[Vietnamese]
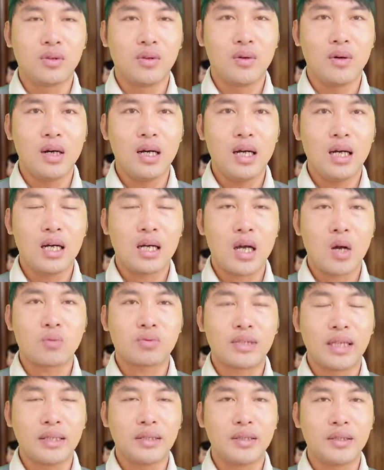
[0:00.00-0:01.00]
của Ngọc
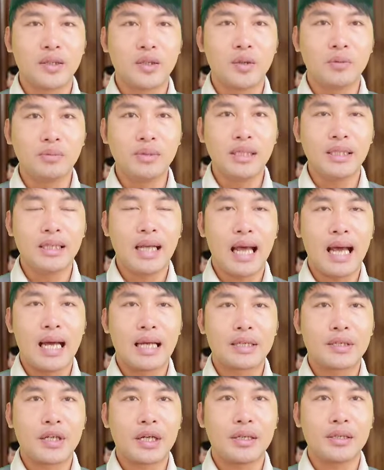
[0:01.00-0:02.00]
Trinh cũng như
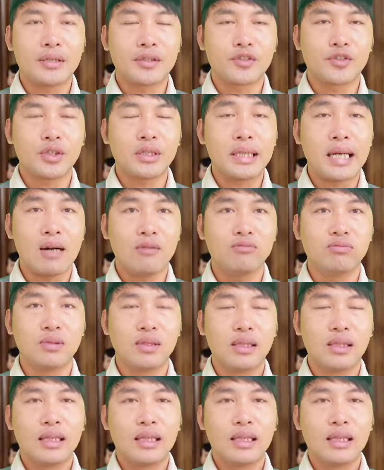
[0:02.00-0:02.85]
là Trần Xuân Đông